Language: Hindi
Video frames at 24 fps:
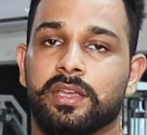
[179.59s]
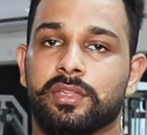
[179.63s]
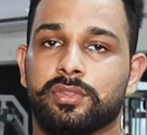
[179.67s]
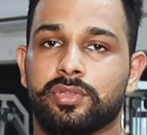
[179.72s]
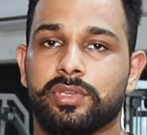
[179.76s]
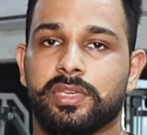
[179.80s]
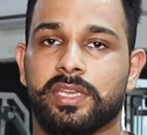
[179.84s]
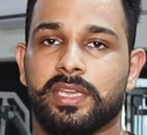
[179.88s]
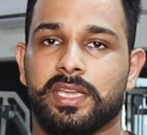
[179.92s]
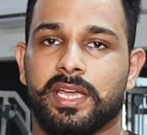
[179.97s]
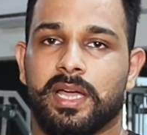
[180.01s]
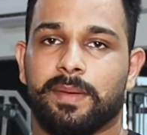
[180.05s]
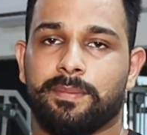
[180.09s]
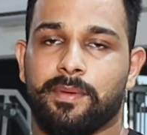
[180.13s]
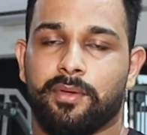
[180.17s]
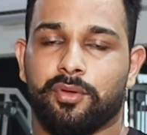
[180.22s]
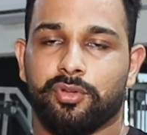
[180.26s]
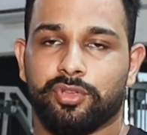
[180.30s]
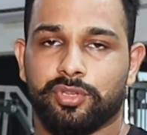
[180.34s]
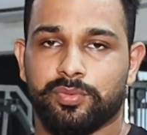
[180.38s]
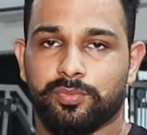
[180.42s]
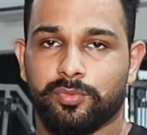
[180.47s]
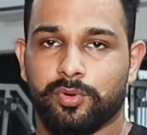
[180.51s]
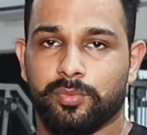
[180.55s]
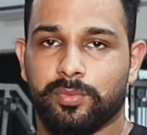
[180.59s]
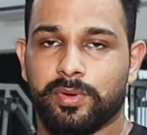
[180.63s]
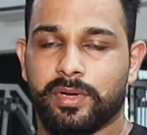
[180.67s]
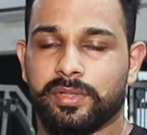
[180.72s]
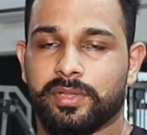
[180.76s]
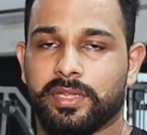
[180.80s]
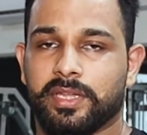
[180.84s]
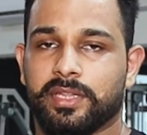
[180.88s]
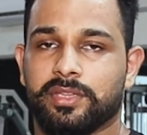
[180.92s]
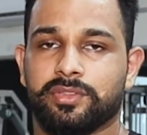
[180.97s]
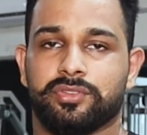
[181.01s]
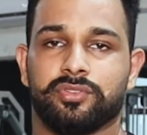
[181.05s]
तो ये आपके कुछ मूवमेंट्स
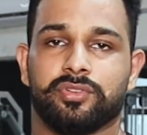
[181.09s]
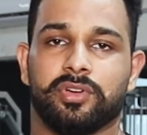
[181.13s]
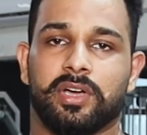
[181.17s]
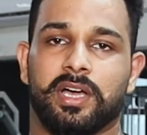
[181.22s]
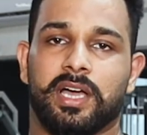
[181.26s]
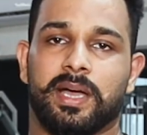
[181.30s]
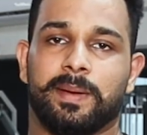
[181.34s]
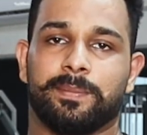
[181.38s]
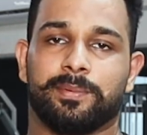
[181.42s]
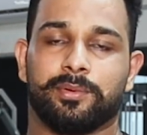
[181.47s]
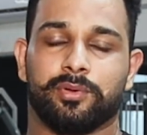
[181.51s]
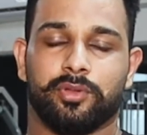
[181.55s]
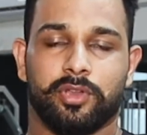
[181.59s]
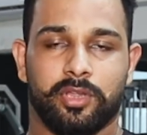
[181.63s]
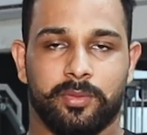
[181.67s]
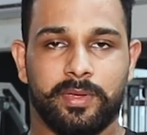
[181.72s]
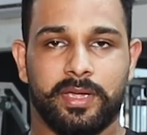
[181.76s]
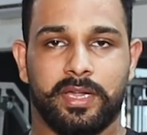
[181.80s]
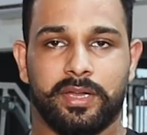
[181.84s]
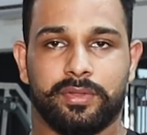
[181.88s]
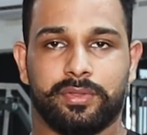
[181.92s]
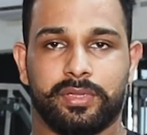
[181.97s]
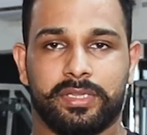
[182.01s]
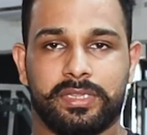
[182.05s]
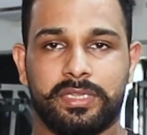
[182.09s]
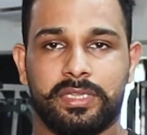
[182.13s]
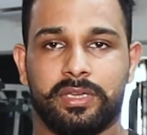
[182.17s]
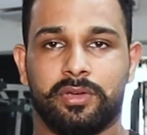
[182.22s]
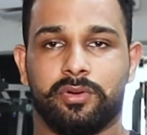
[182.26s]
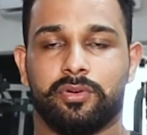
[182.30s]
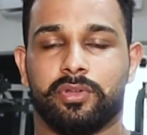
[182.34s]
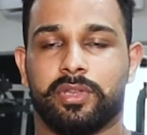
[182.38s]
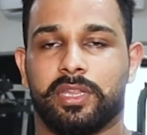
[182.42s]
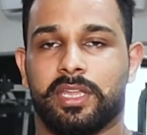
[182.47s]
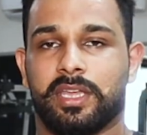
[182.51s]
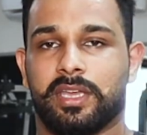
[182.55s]
हैं जो आप रोइंग में कर सकते हैं
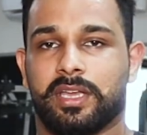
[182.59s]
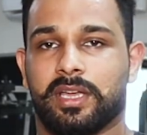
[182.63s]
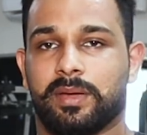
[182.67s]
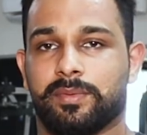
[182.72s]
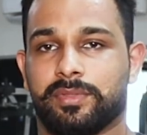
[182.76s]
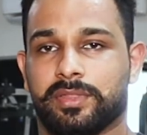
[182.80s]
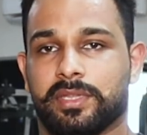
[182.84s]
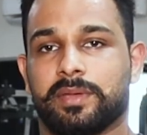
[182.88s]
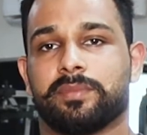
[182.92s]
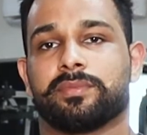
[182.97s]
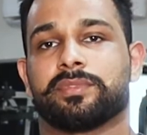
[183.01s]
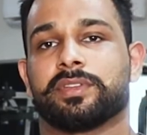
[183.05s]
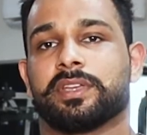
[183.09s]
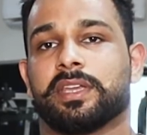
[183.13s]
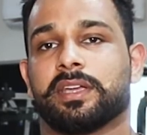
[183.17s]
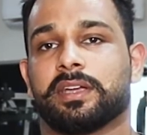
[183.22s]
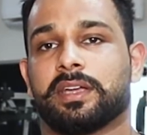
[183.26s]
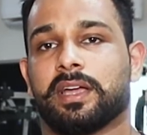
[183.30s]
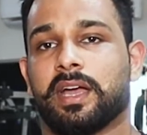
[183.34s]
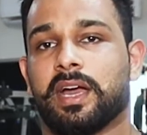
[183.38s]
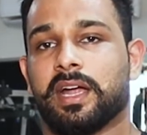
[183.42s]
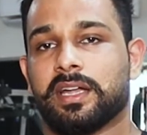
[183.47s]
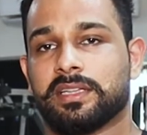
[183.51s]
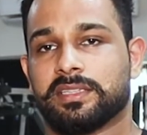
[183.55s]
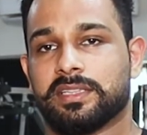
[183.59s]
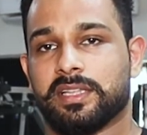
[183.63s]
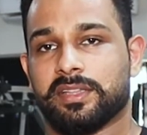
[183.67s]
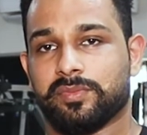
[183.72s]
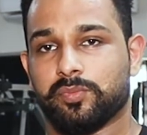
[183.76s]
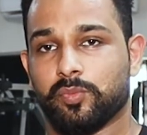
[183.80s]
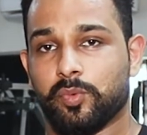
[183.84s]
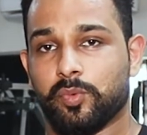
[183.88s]
और ये कम से कम आठ दस